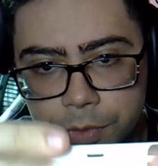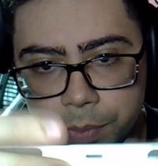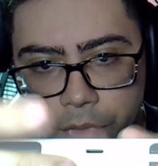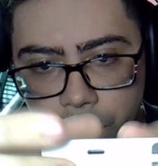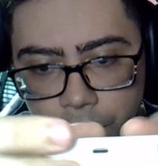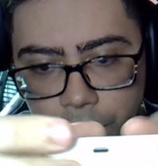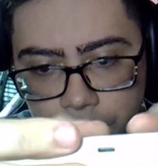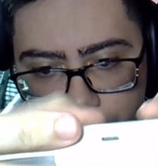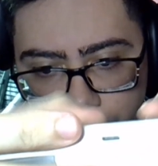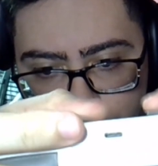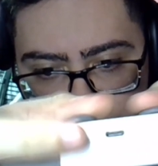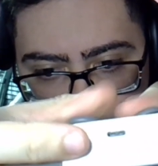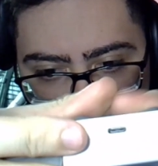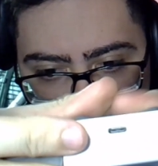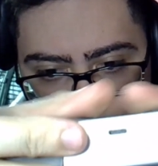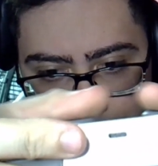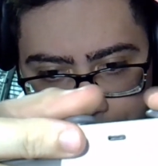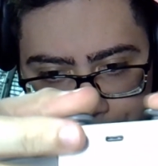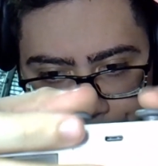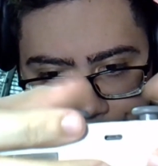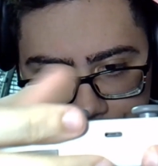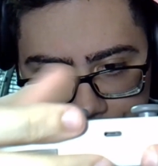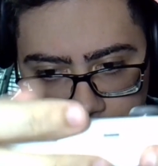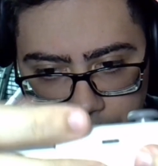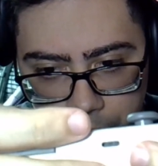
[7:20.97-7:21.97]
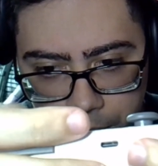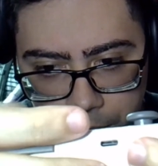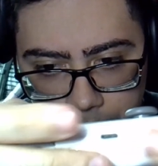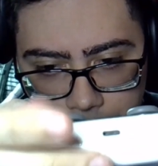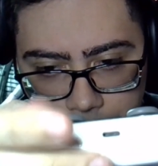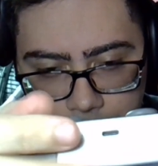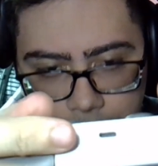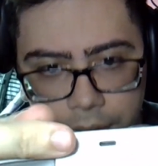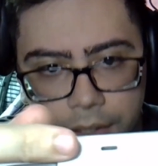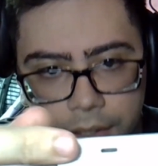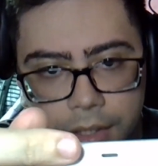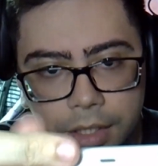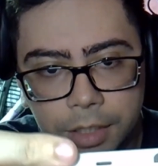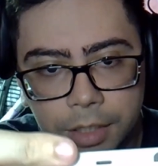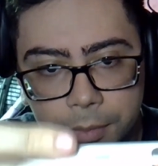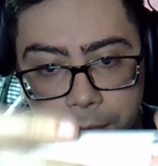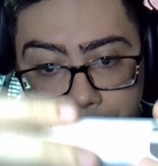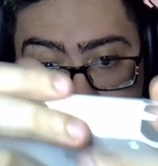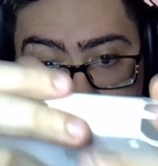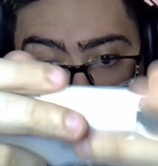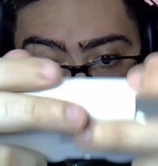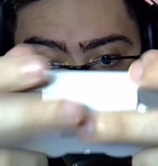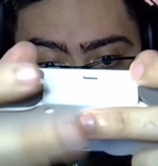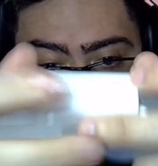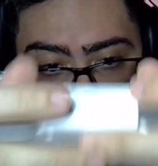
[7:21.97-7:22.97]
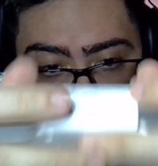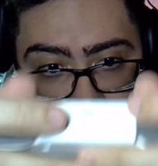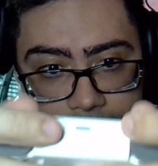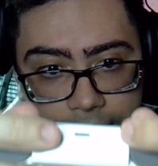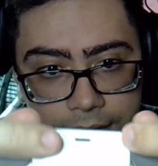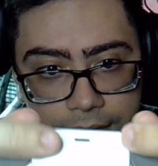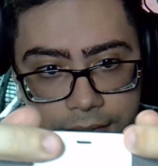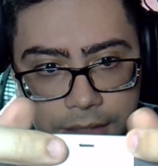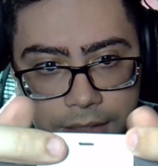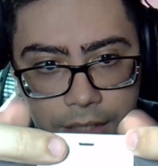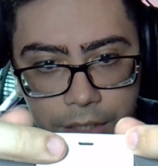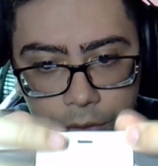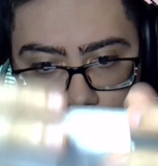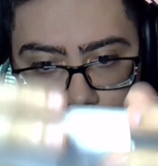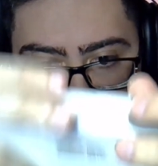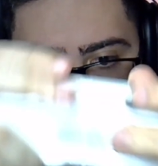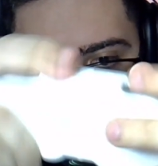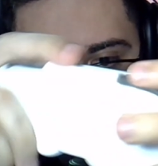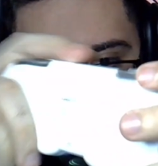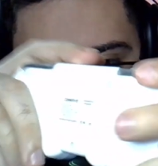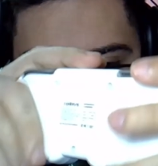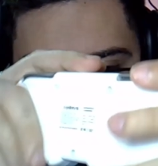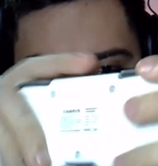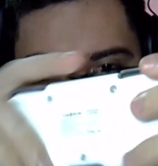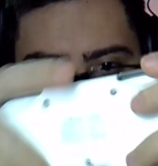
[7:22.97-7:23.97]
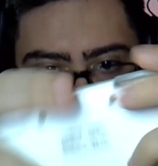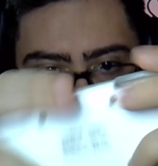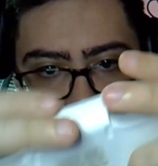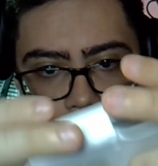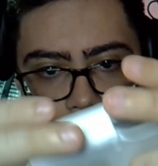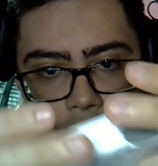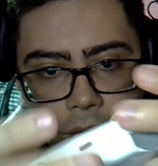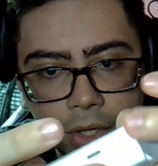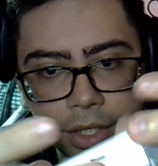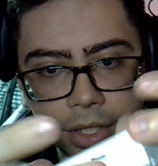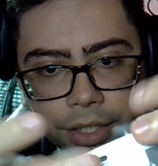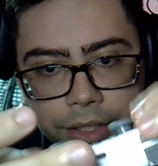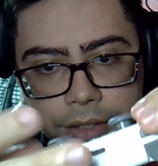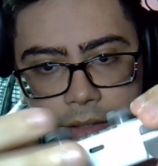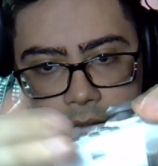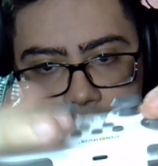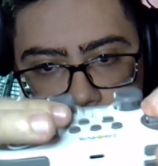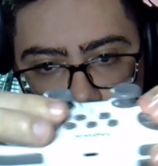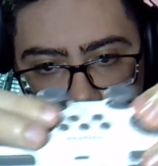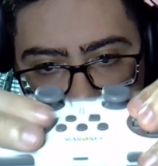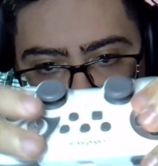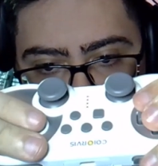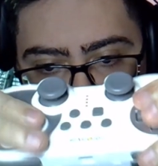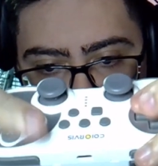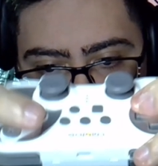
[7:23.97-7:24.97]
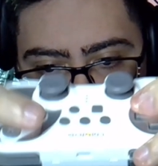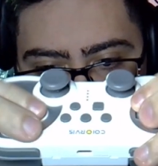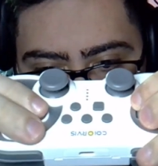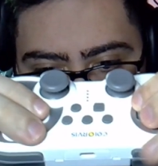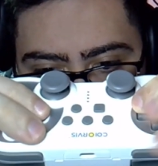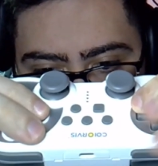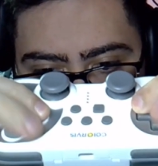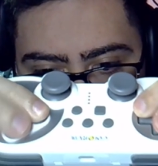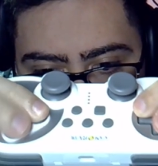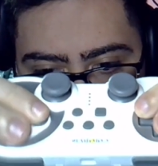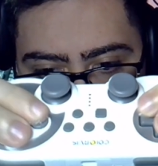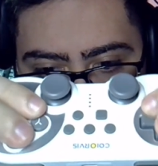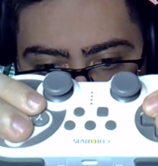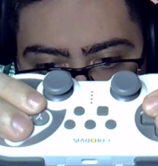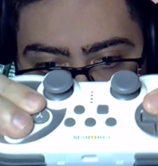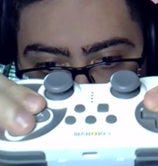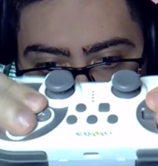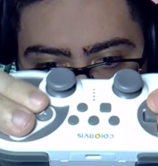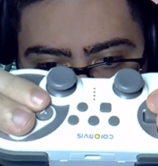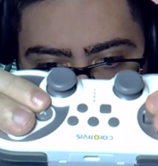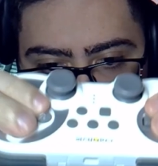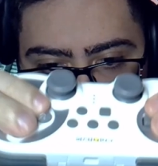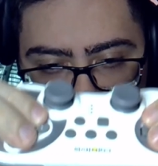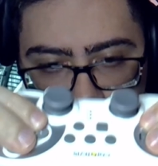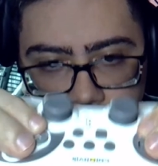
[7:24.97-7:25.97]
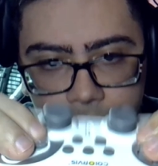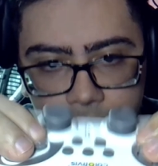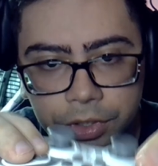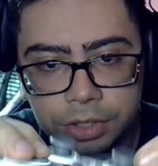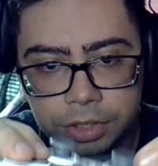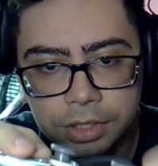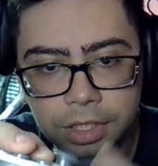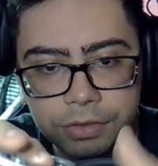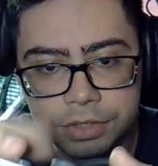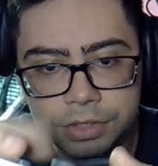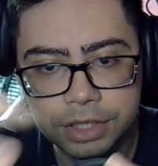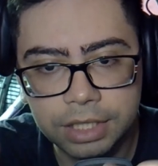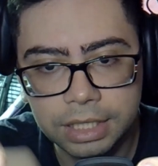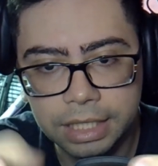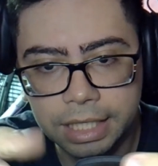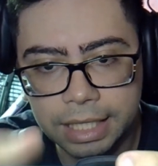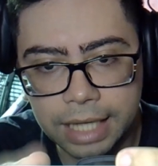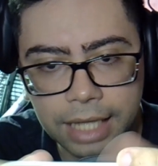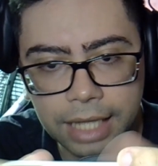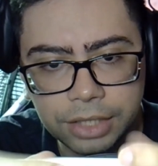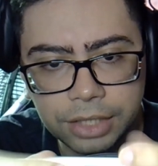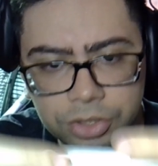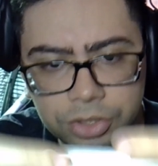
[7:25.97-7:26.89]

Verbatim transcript: boa com ele. Uma boa movimentação, os botões são da hora. Bem confortável de clicar,